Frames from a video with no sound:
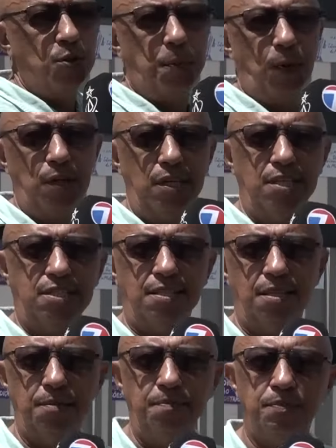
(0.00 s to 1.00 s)
de
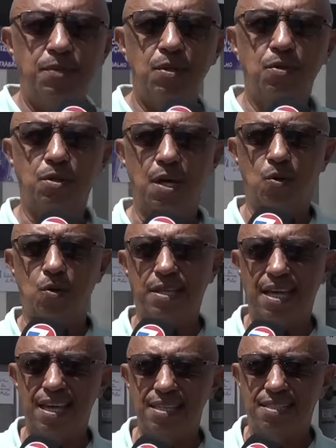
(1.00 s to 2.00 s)
Polícia. O que
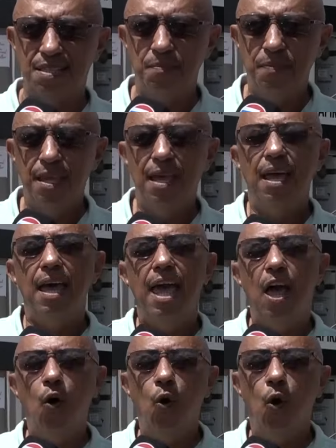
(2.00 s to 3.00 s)
acontece é o